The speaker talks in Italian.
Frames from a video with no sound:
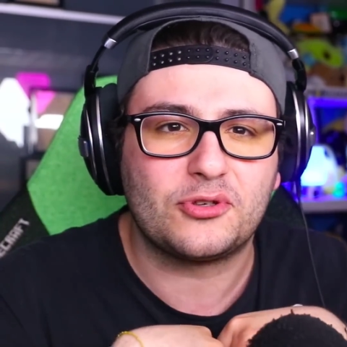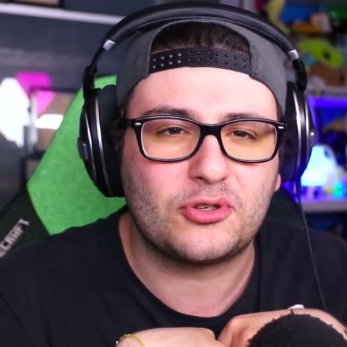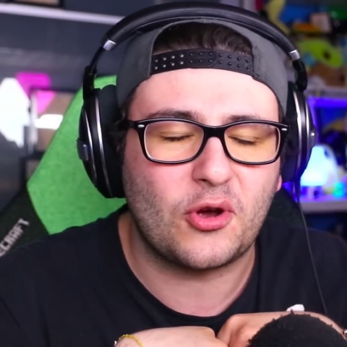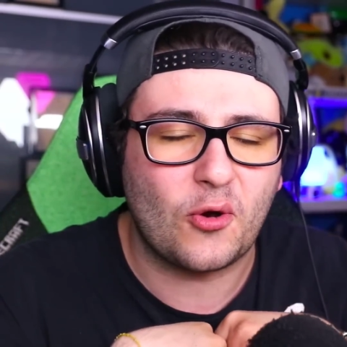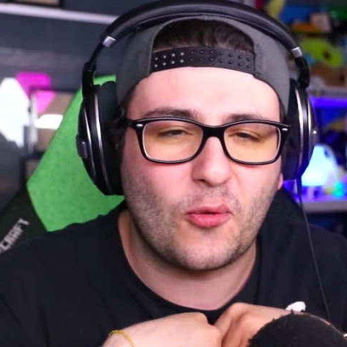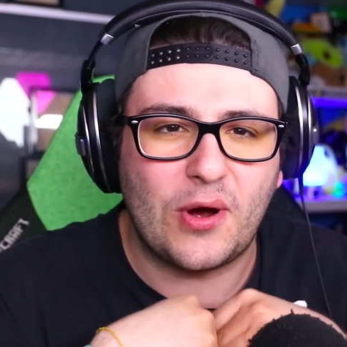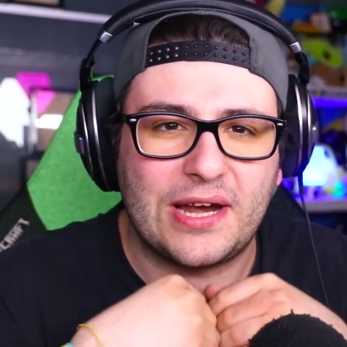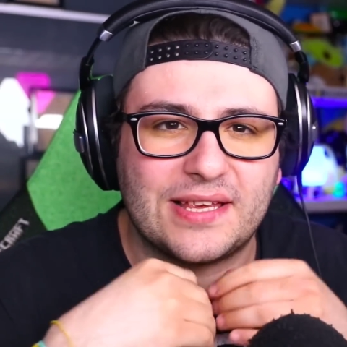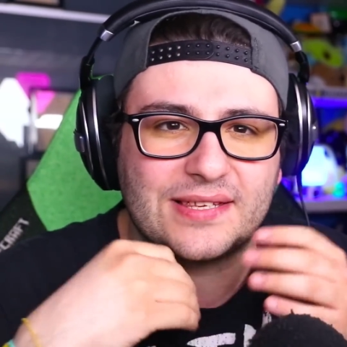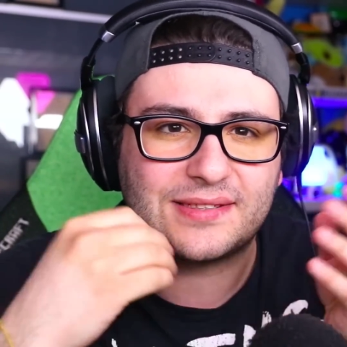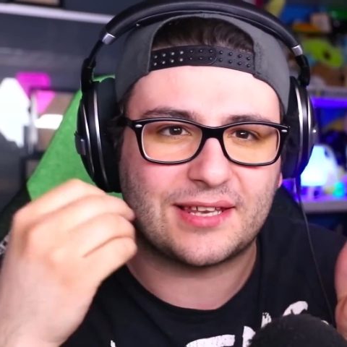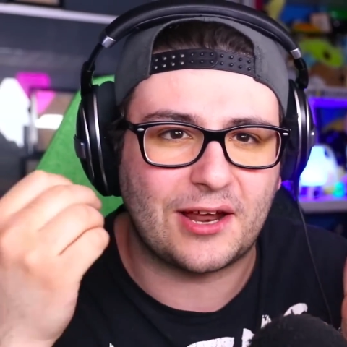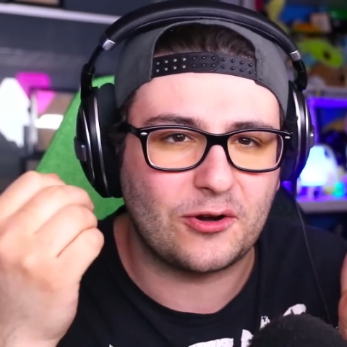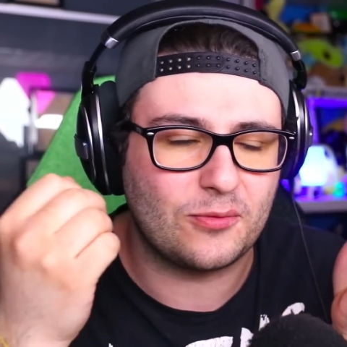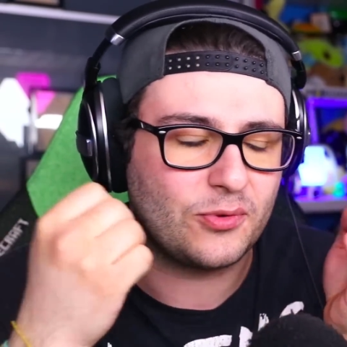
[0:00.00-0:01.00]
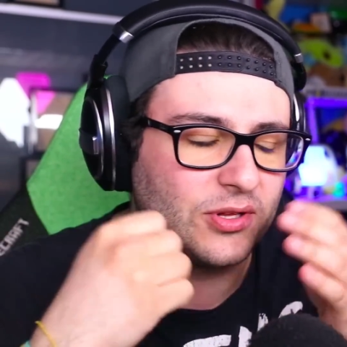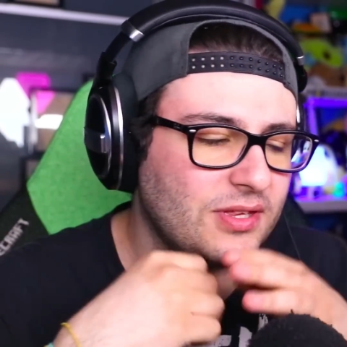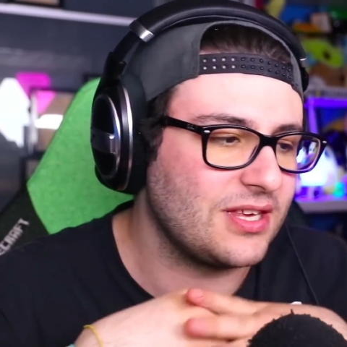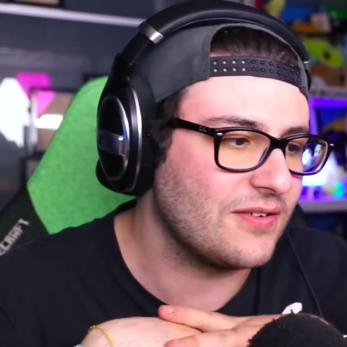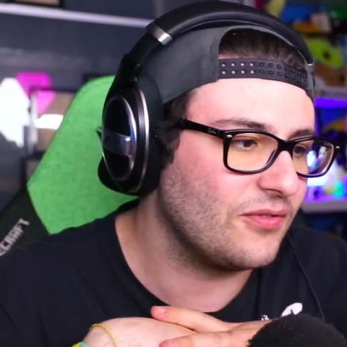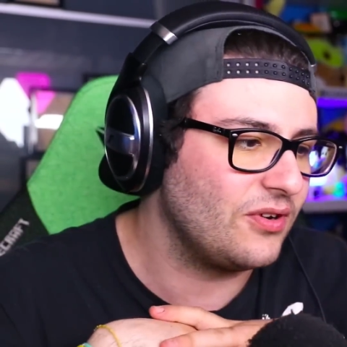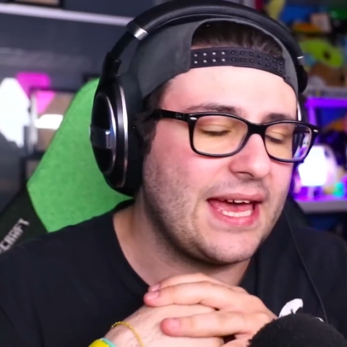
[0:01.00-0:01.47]
so quale strano
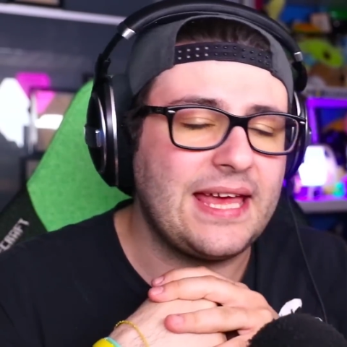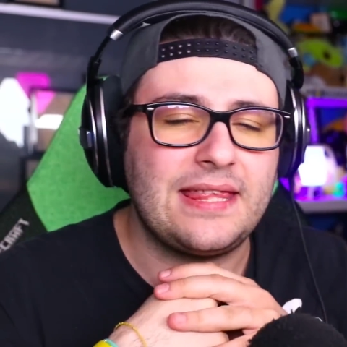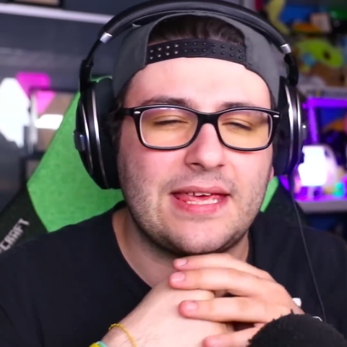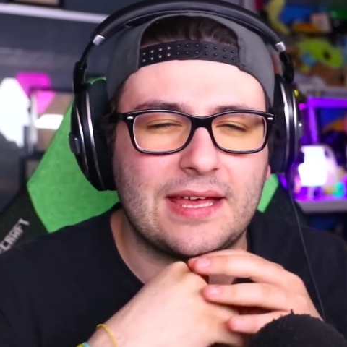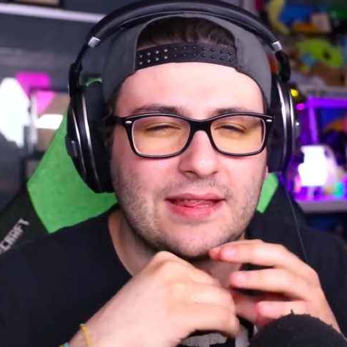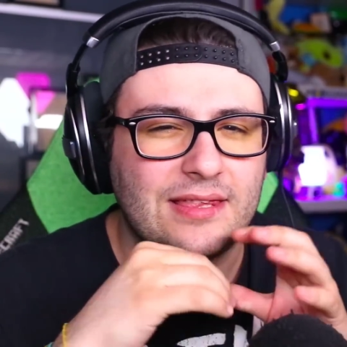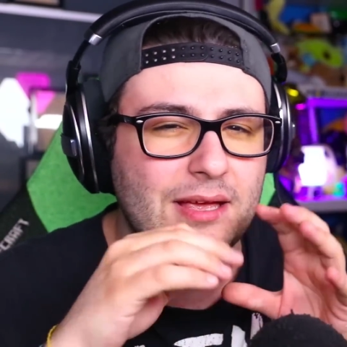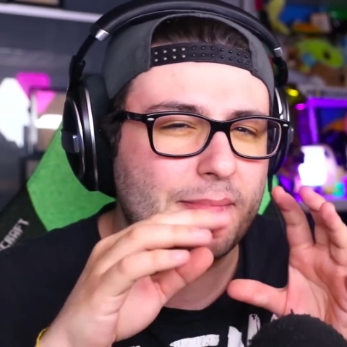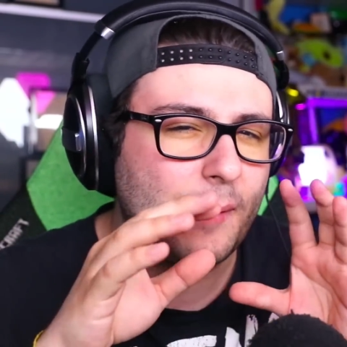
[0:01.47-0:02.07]
motivo e niente,